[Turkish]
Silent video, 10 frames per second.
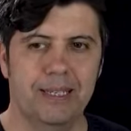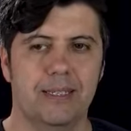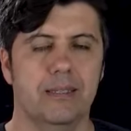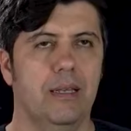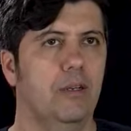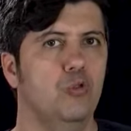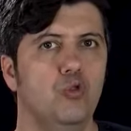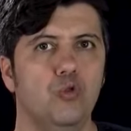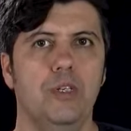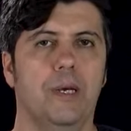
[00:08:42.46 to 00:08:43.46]
aslında.
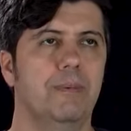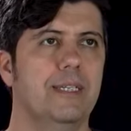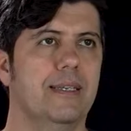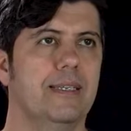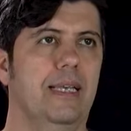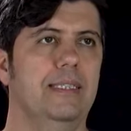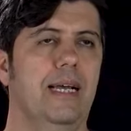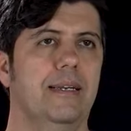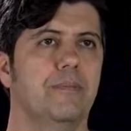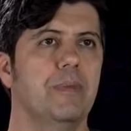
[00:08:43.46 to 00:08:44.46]
Şunu yapacağız
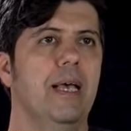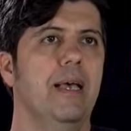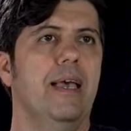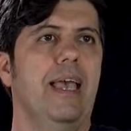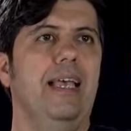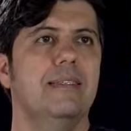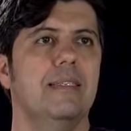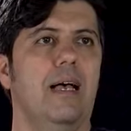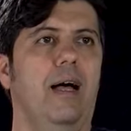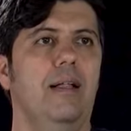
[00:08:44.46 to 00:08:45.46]
gençler.
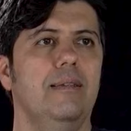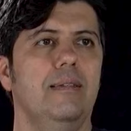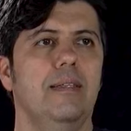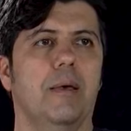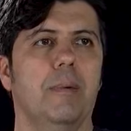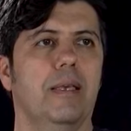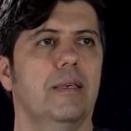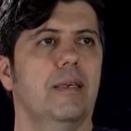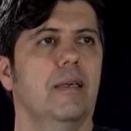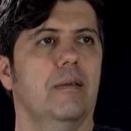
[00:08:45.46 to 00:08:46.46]
S6
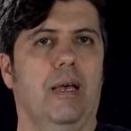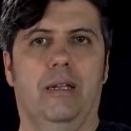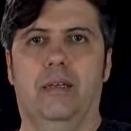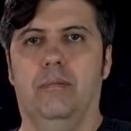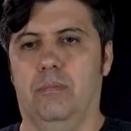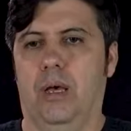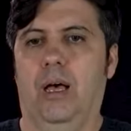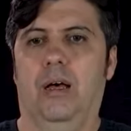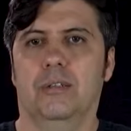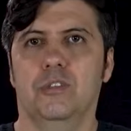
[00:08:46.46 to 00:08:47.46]
demek yani
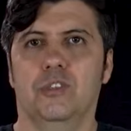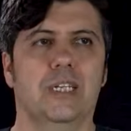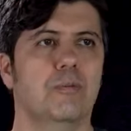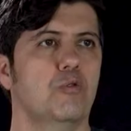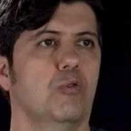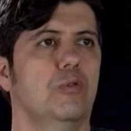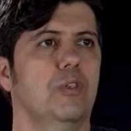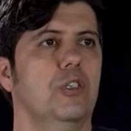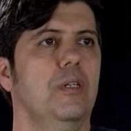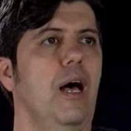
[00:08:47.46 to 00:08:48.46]
6. terim sorulduğu
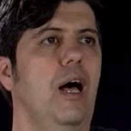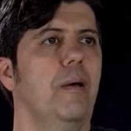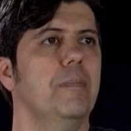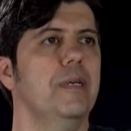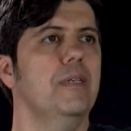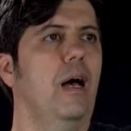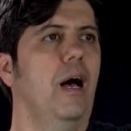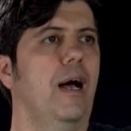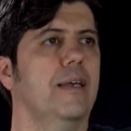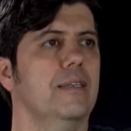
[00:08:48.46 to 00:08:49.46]
için A1,
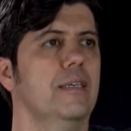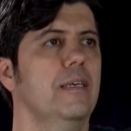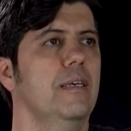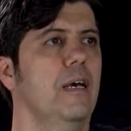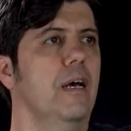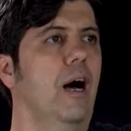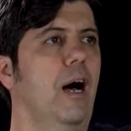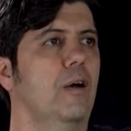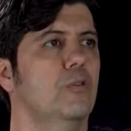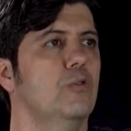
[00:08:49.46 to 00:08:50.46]
A2,
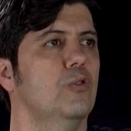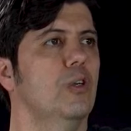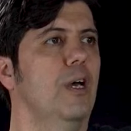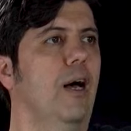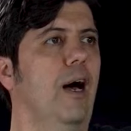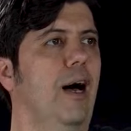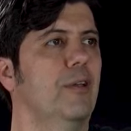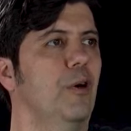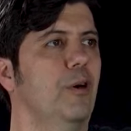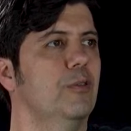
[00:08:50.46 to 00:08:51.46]
A3,
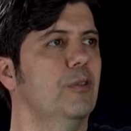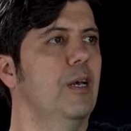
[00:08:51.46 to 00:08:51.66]
A4,